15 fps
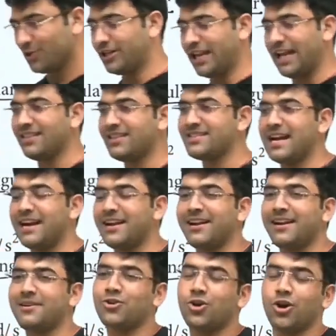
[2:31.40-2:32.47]
तो टेंथ
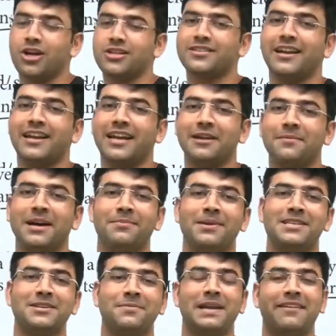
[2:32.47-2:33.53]
स्टैंडर्ड क्रॉस करने के बाद
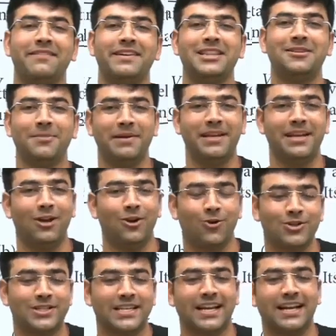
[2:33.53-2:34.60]
में जब इलेवंथ में मैंने
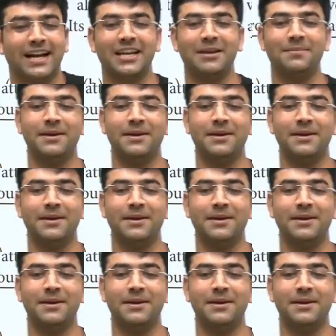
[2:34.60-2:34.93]
लोगों से कहा